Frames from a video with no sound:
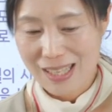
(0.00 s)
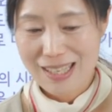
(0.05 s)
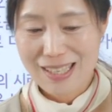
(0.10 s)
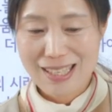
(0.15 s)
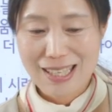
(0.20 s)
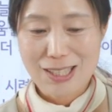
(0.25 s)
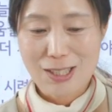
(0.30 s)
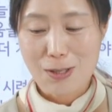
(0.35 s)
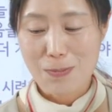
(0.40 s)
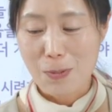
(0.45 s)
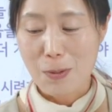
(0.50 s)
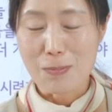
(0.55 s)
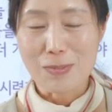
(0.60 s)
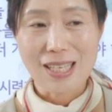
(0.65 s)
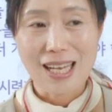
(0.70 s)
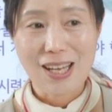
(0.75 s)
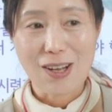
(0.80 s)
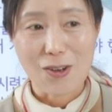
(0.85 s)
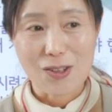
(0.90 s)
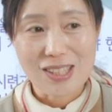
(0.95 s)
그래서
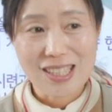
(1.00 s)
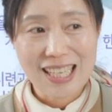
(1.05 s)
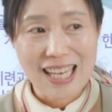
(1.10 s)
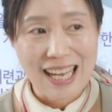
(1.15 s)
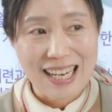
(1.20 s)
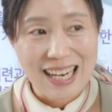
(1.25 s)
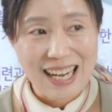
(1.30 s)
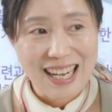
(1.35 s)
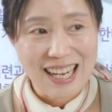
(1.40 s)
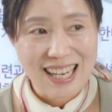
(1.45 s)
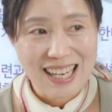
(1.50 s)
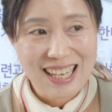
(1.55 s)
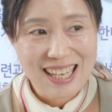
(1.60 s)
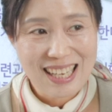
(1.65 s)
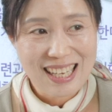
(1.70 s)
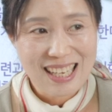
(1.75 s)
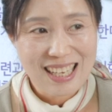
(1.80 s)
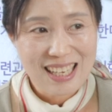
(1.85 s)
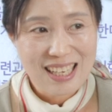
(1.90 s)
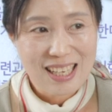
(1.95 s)
범사에 어떻게 하라?
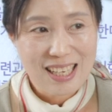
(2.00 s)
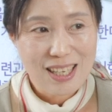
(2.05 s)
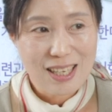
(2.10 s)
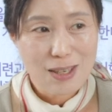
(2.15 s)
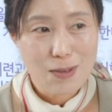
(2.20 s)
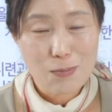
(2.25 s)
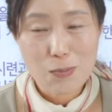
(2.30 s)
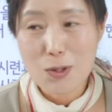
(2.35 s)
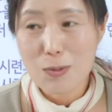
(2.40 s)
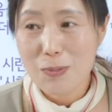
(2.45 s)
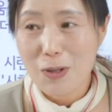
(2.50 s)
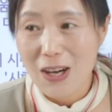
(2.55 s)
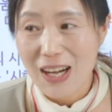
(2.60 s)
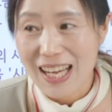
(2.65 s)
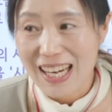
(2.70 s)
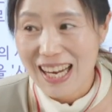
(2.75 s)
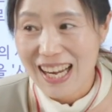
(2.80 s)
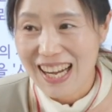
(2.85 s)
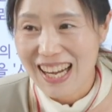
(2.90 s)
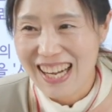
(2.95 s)

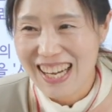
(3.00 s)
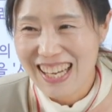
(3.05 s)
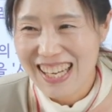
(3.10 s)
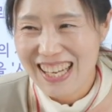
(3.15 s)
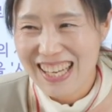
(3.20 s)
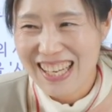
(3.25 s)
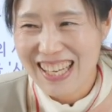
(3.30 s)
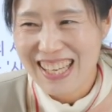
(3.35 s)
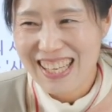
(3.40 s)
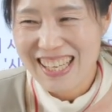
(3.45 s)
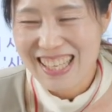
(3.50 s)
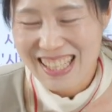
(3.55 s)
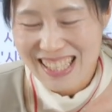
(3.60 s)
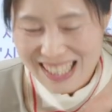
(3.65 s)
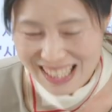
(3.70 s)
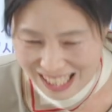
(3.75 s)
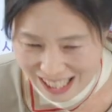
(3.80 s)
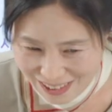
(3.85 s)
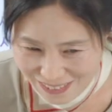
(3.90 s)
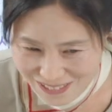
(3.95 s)
불평하라?
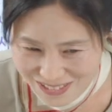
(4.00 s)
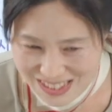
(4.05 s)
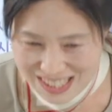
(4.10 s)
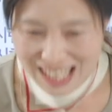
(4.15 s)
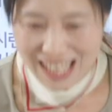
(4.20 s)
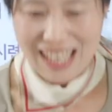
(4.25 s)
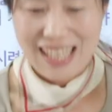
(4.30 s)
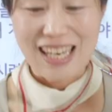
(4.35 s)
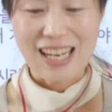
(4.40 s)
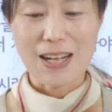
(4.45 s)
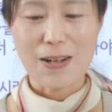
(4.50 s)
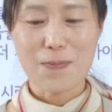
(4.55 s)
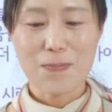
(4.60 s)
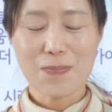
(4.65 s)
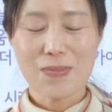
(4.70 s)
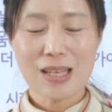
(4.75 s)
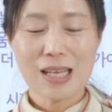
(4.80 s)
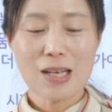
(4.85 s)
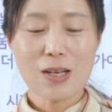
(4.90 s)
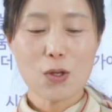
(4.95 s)
감사하라.
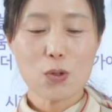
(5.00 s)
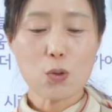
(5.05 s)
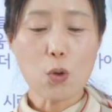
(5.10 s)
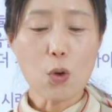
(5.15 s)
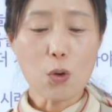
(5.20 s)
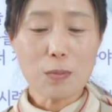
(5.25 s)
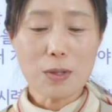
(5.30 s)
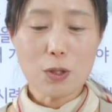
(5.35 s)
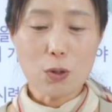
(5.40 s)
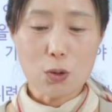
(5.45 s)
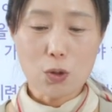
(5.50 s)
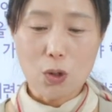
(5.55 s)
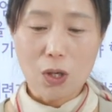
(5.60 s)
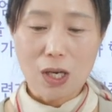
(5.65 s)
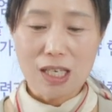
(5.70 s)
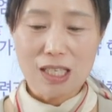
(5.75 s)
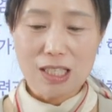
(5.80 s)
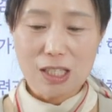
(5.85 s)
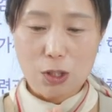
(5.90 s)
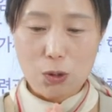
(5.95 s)
도움을
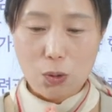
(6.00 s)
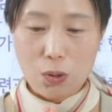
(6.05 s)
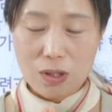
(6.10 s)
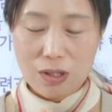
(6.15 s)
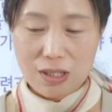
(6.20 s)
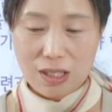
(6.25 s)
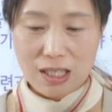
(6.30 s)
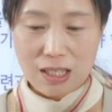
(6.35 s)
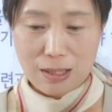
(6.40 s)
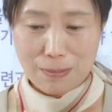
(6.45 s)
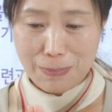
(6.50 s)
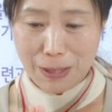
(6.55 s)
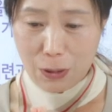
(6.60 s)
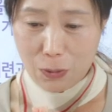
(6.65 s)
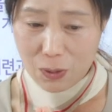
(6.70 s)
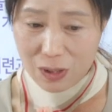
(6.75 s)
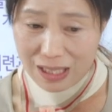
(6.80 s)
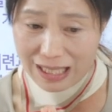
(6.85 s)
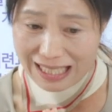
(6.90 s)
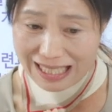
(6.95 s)
요청하는 기도를 드리는
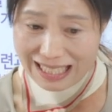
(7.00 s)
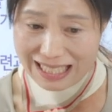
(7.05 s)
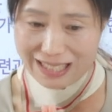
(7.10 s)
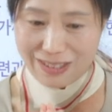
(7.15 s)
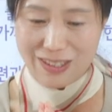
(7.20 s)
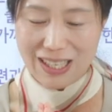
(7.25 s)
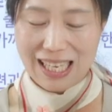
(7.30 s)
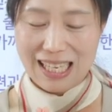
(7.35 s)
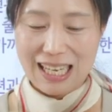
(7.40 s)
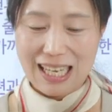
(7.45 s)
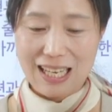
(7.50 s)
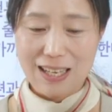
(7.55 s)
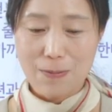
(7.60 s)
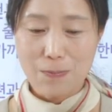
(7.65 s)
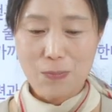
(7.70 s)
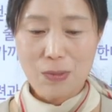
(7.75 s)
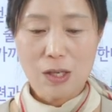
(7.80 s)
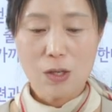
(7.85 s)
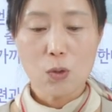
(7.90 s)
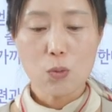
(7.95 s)
바로 그 순간에
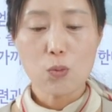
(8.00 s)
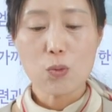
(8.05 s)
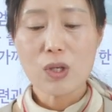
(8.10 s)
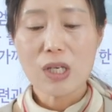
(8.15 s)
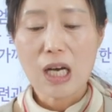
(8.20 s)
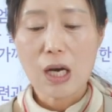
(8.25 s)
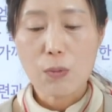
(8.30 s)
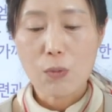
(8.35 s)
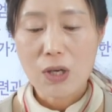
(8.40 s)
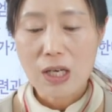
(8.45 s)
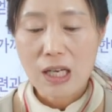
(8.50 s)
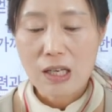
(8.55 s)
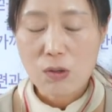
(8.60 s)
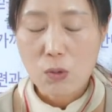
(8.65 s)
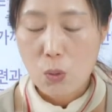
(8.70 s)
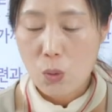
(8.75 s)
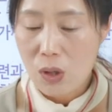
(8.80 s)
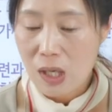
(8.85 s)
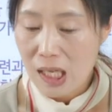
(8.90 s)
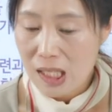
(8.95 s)
우리가 원하는
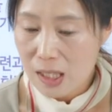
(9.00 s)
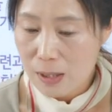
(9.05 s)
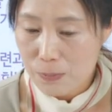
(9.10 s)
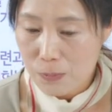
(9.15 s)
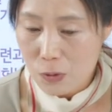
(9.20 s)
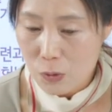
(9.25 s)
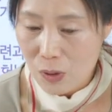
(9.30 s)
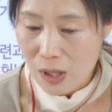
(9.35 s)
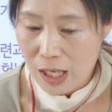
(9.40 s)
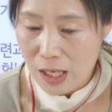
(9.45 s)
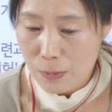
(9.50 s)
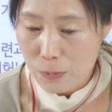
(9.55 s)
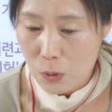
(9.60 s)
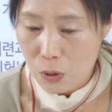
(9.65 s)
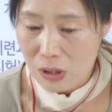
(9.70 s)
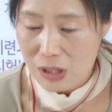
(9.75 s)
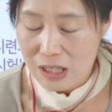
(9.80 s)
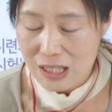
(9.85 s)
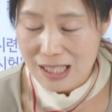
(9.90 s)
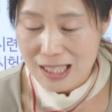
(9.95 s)
온갖 기쁨과
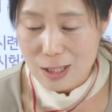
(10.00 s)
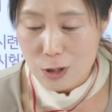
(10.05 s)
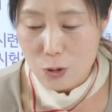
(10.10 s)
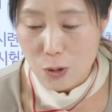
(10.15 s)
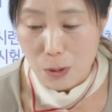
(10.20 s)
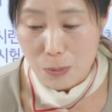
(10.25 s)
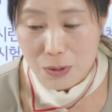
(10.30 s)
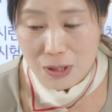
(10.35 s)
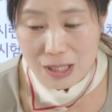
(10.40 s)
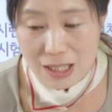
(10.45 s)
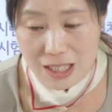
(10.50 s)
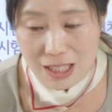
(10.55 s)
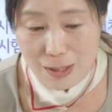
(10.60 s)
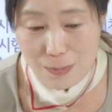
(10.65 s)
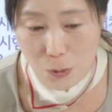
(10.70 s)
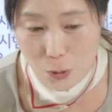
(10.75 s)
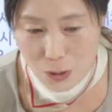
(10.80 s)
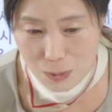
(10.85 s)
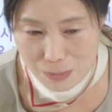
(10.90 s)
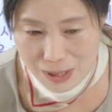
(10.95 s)
행복을 느낄 수 없을지
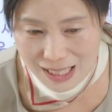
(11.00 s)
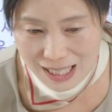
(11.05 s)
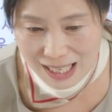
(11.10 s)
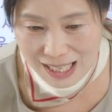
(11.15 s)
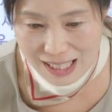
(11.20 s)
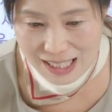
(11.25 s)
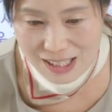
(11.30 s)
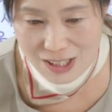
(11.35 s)
모릅니다.